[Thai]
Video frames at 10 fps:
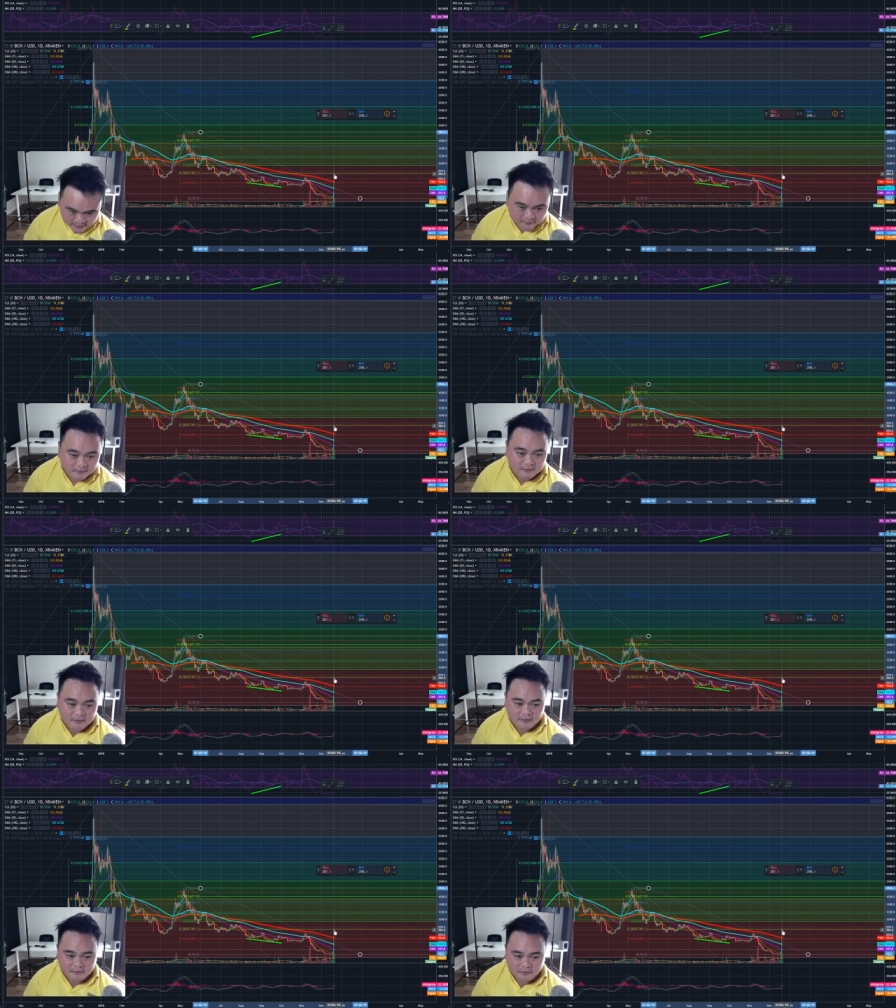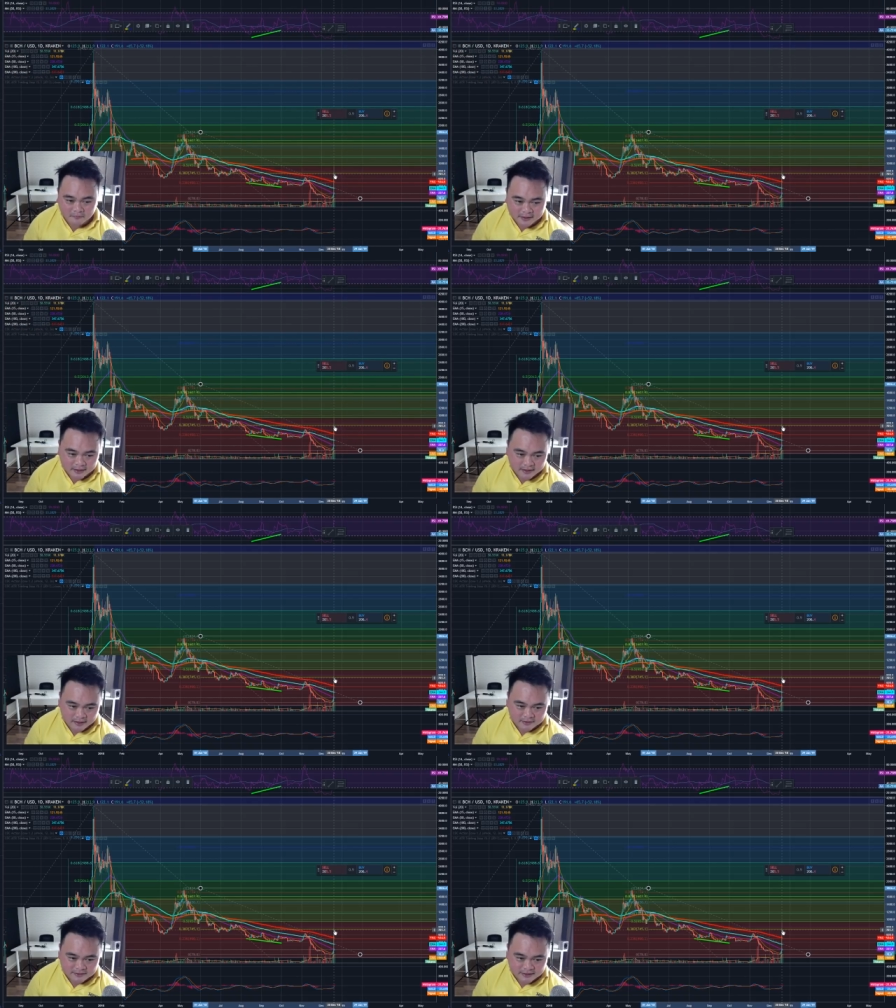วผมไม่เคยเห็
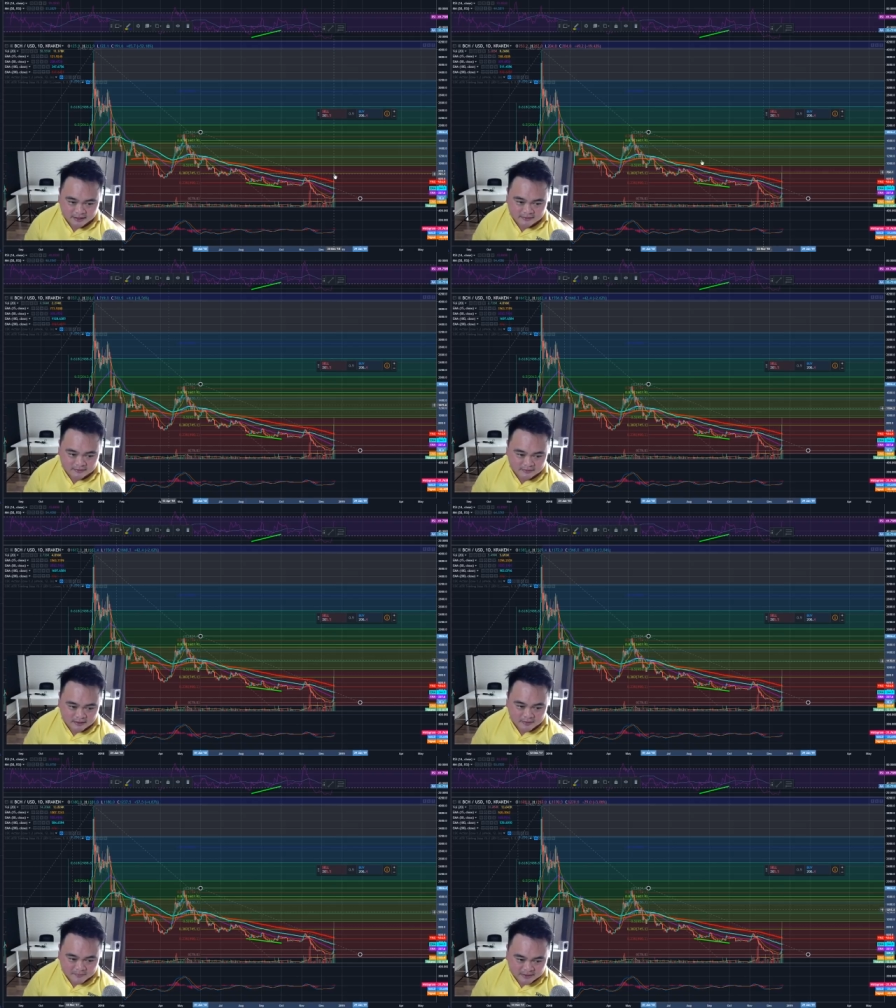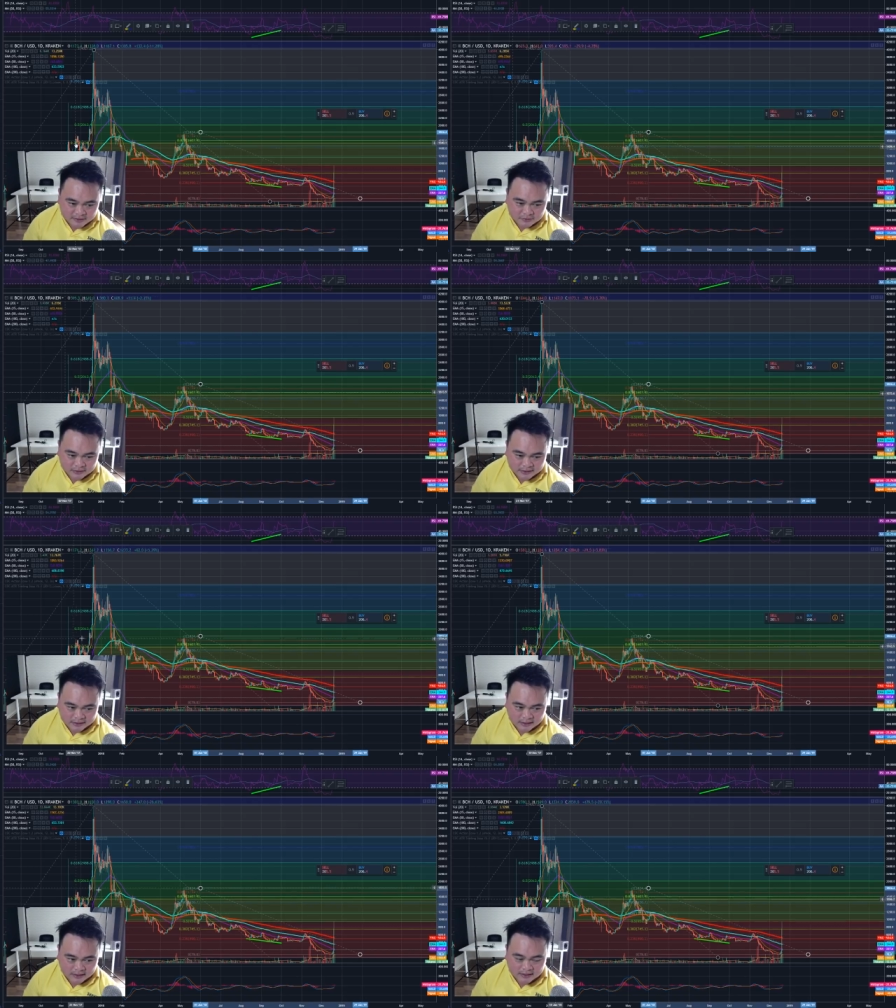น BCH ถ้ามันไม่ใช่ช่วงนี้
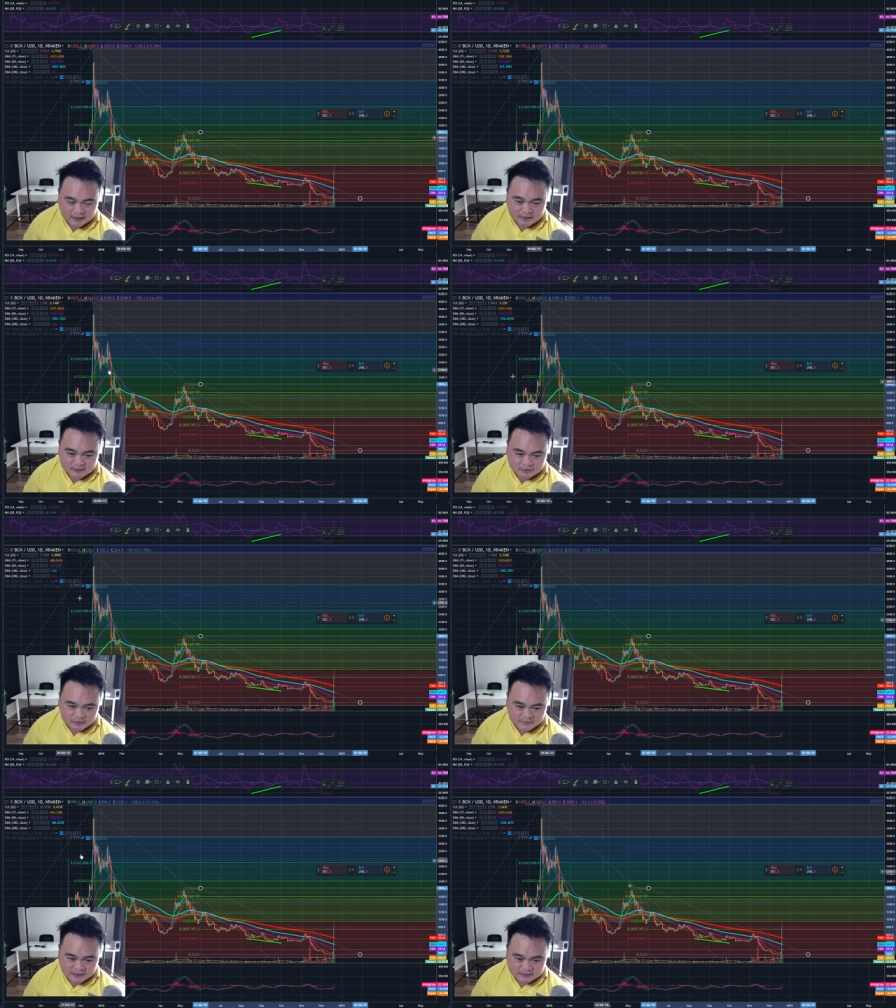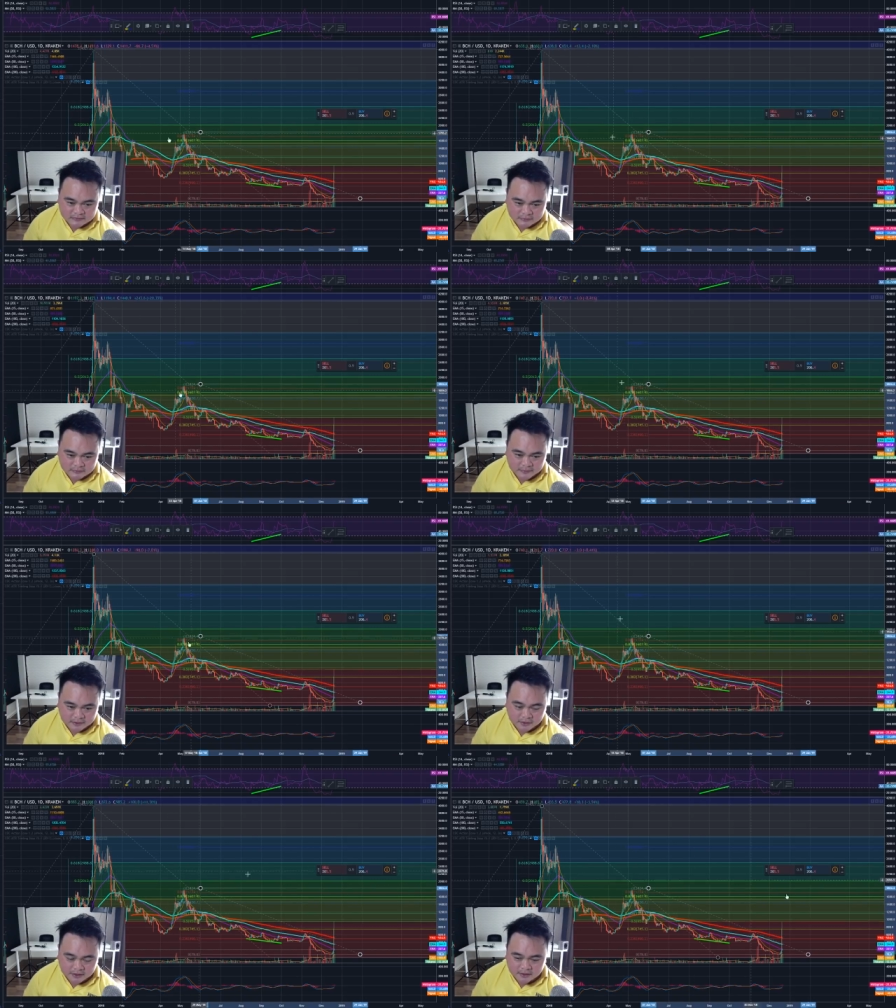นะช่วงที่มันโอ้โหบิต
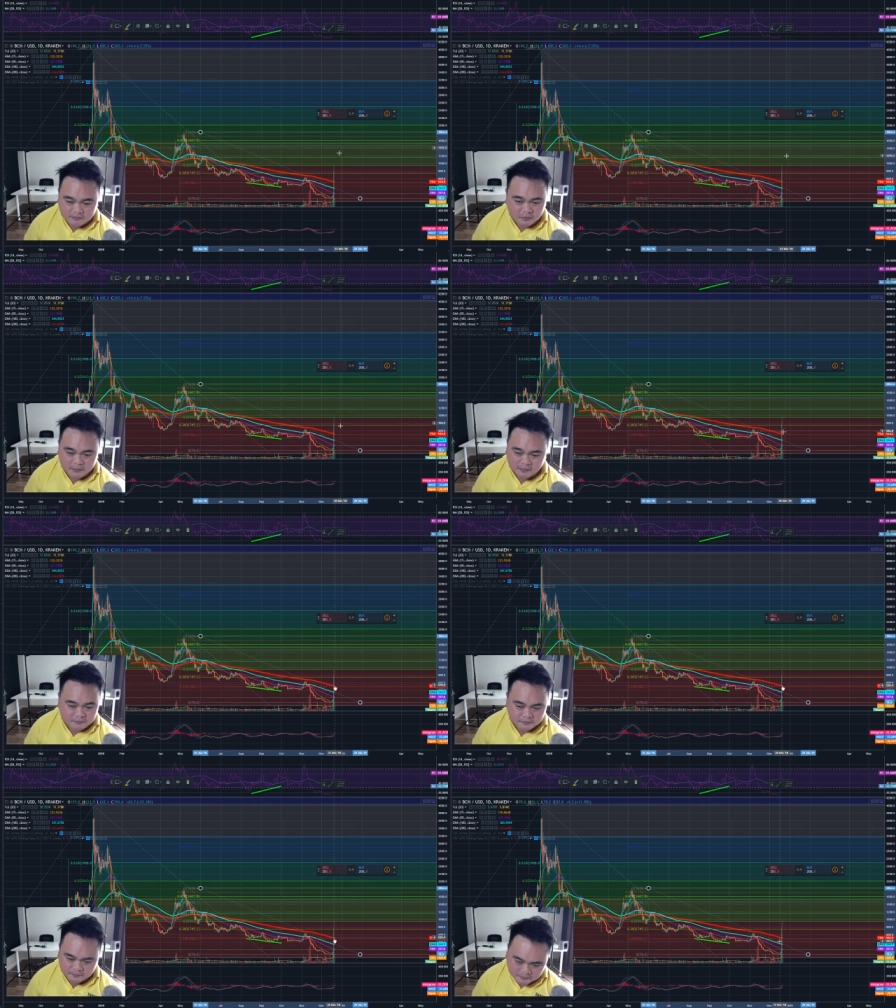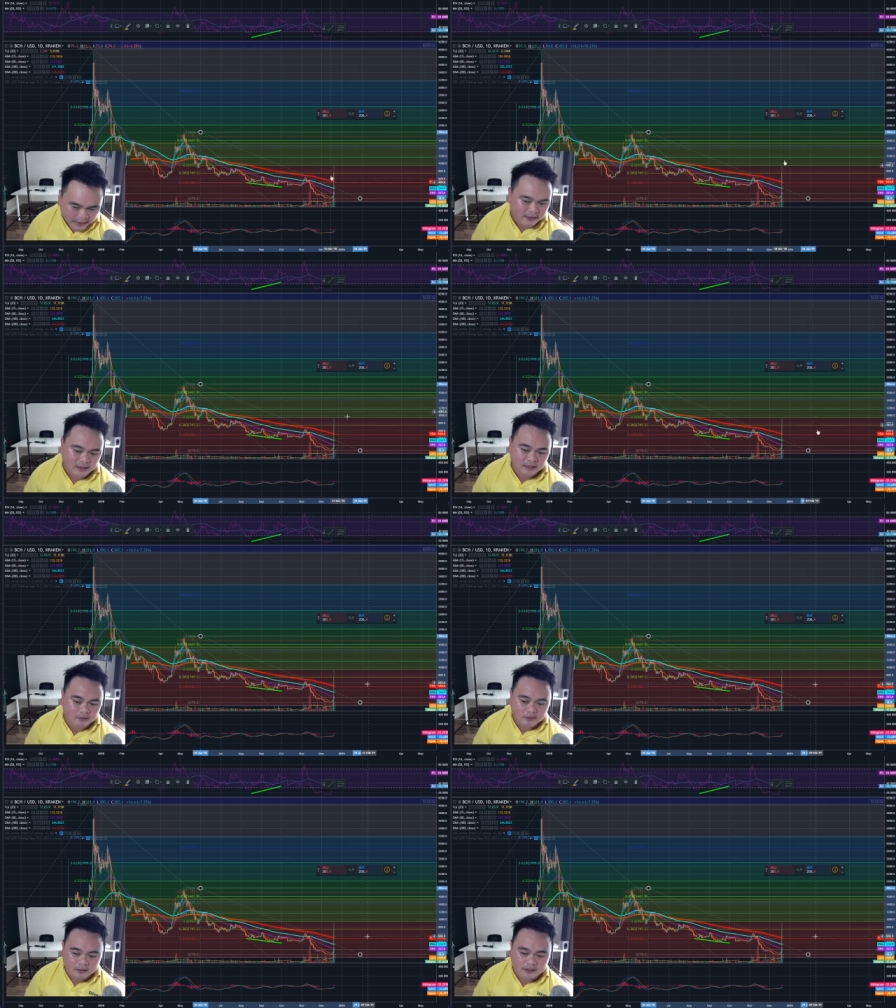คอยน์ขึ้นผมเห็นปั่นอย่างเดียว
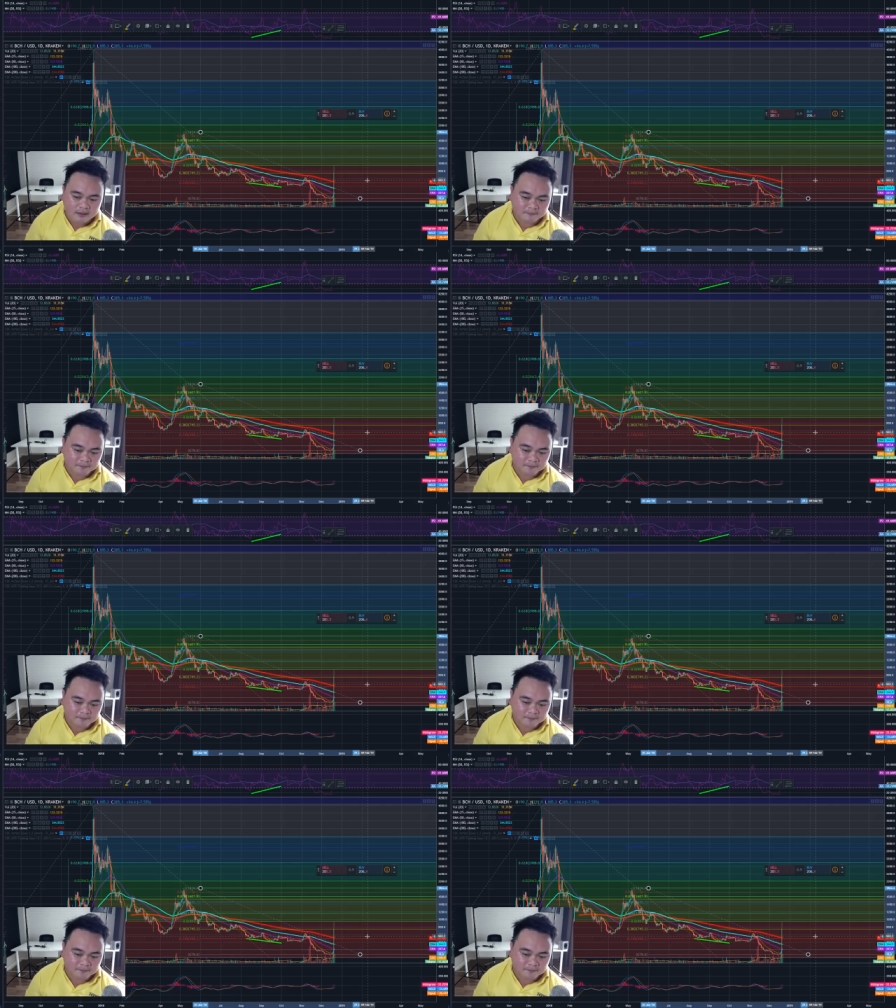เลยอ่ะ